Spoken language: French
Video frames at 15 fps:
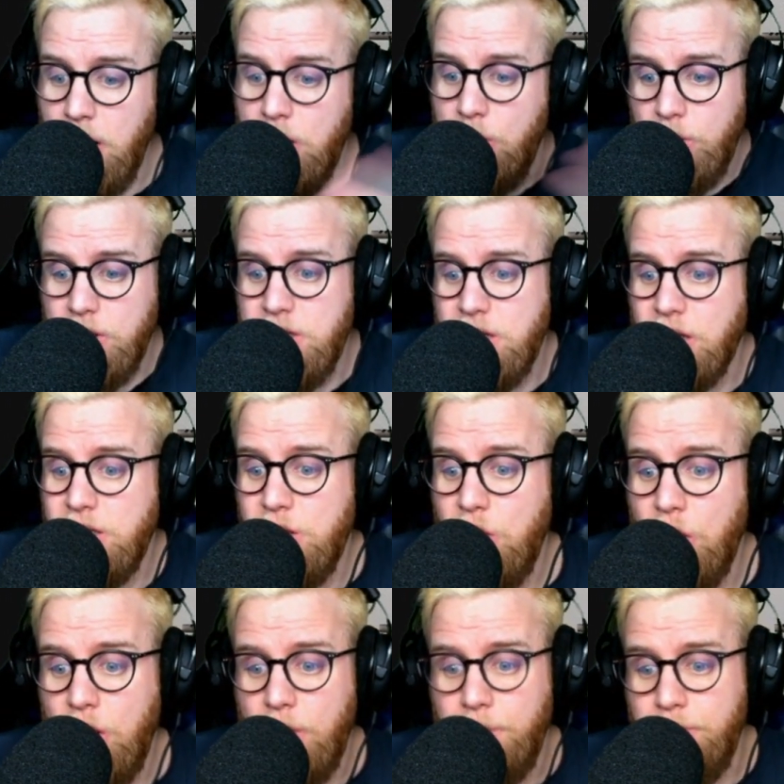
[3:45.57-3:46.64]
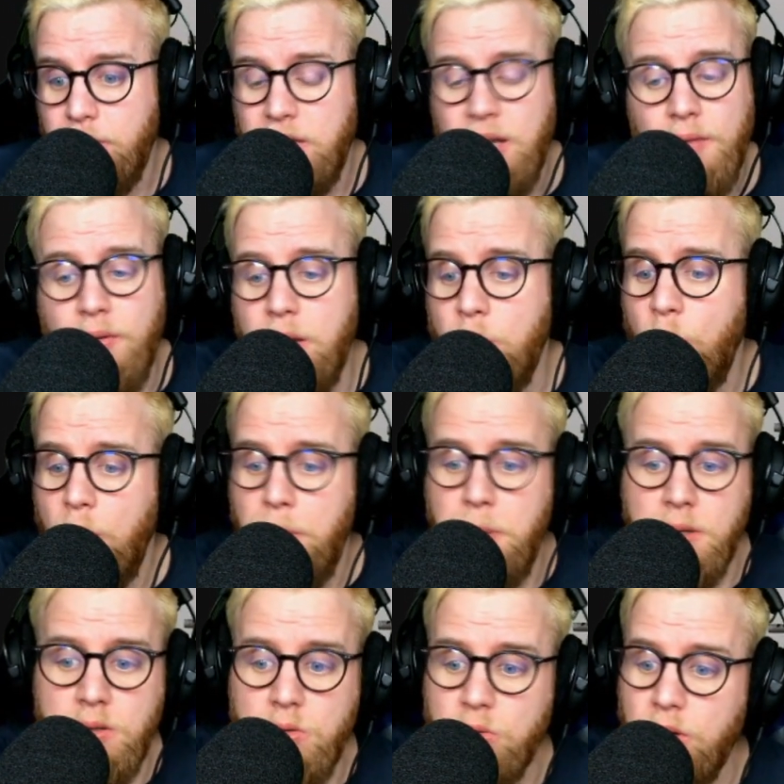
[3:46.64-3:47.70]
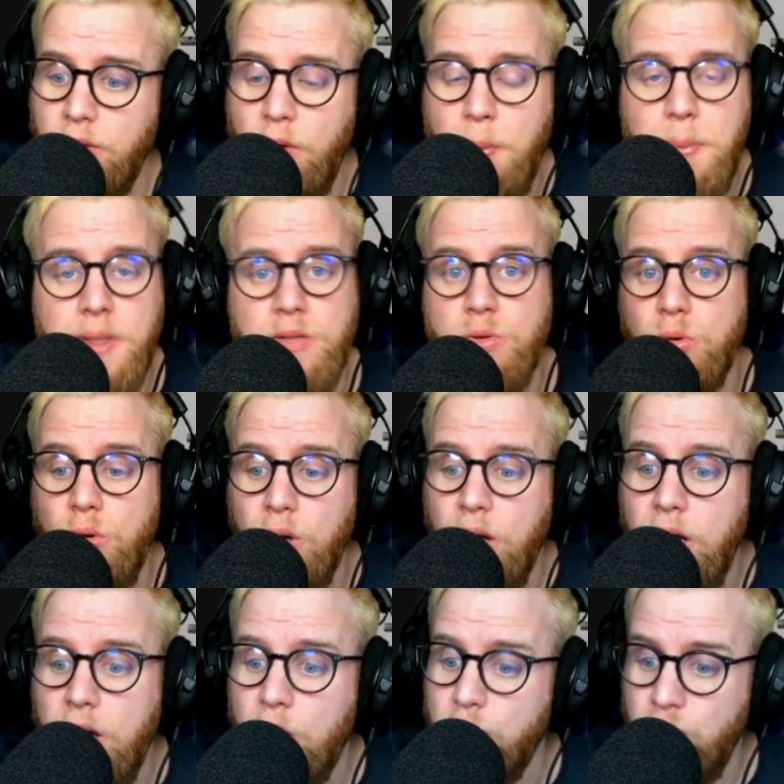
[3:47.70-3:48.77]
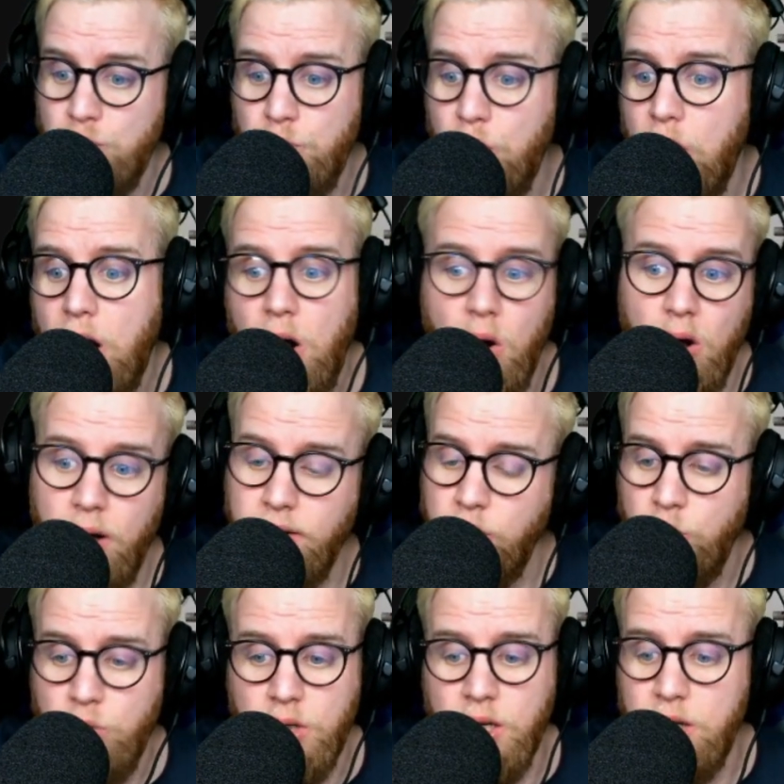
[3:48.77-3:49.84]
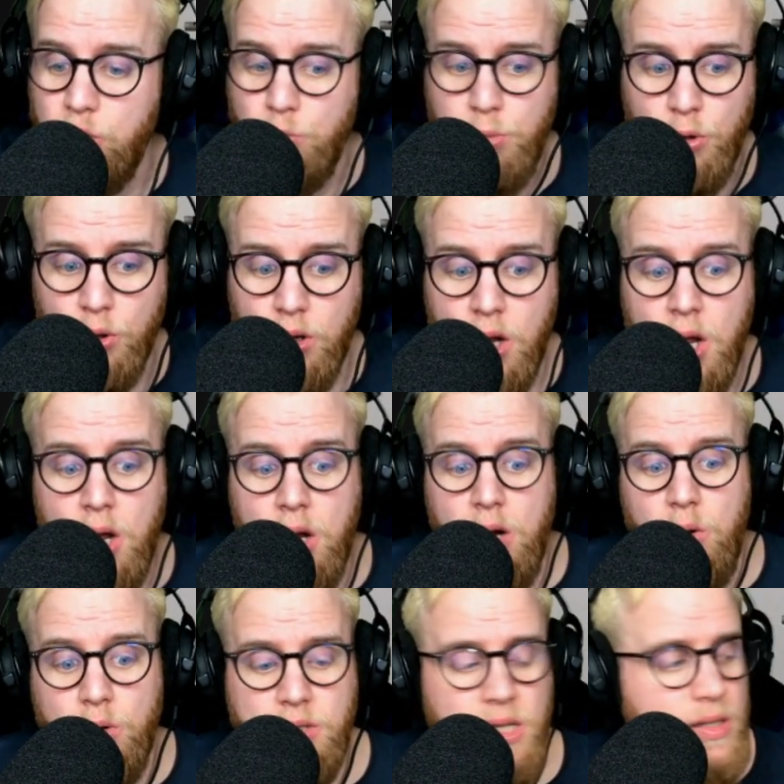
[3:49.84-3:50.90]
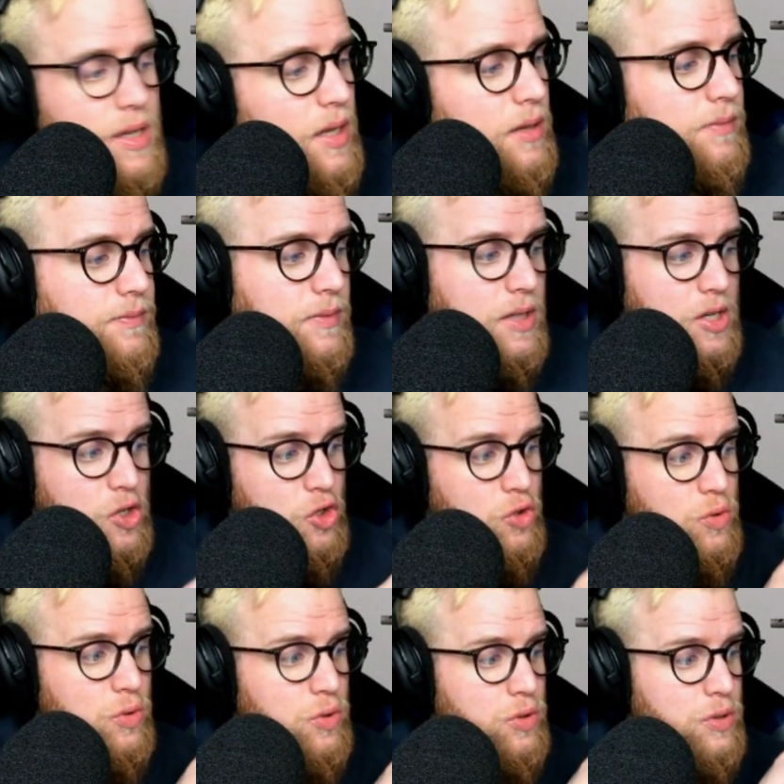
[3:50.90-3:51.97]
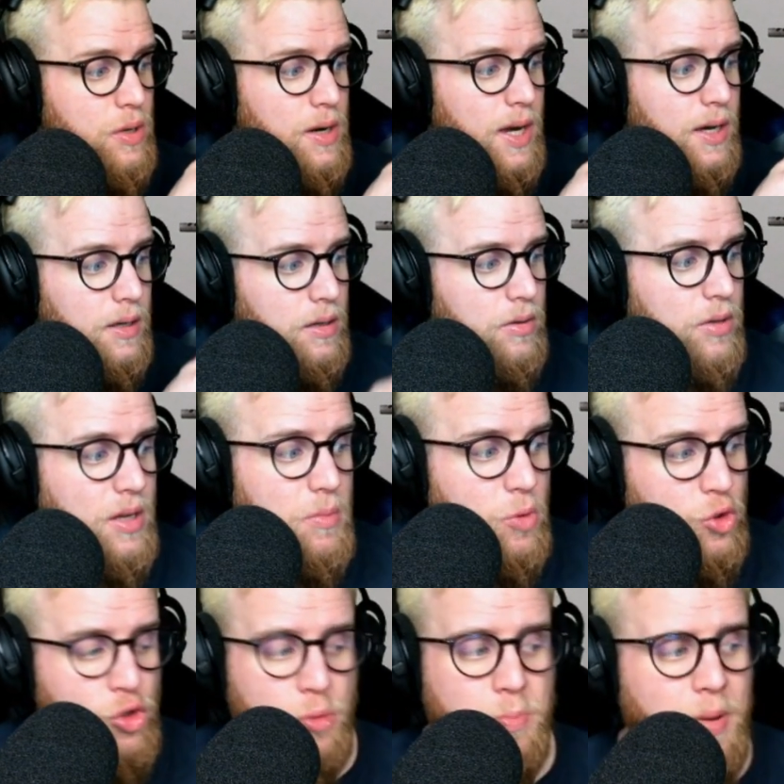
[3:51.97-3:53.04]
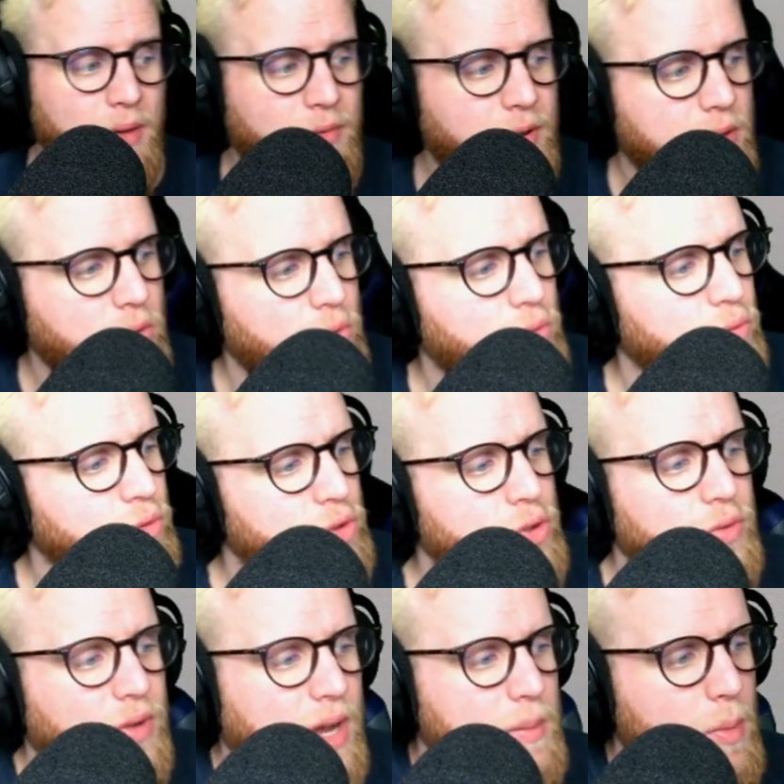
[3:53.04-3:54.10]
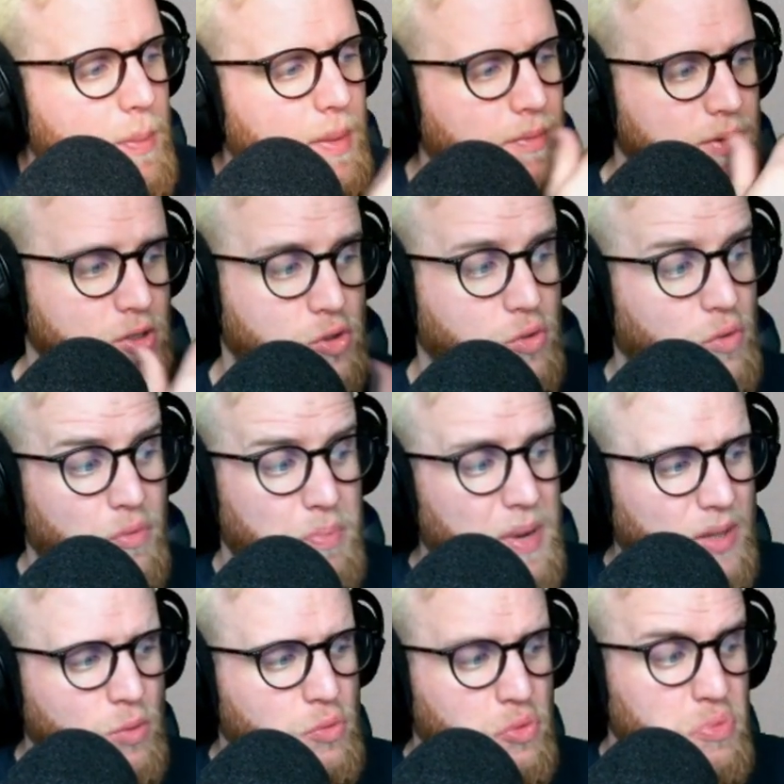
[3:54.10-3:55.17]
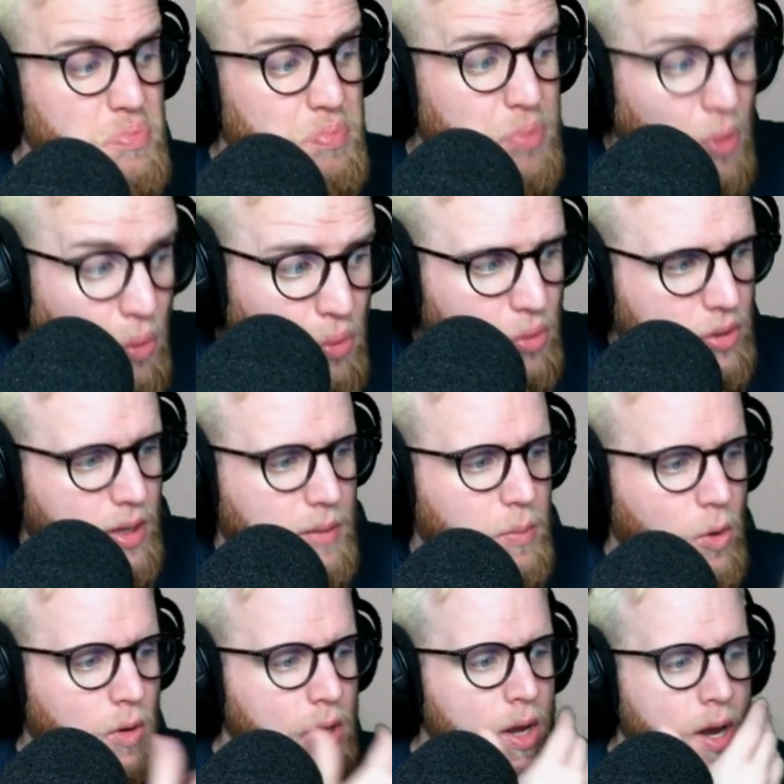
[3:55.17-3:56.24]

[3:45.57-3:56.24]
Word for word: Le Desert Eagle, bah, t'as vraiment l'impression d'avoir sur l'urée euh, du bois euh, avec du gris et du bleu. Le CZ, qui est juste là, honnêtement, je suis pas fan du tout. Je suis vraiment pas fan, je trouve pas du tout beau, honnêtement.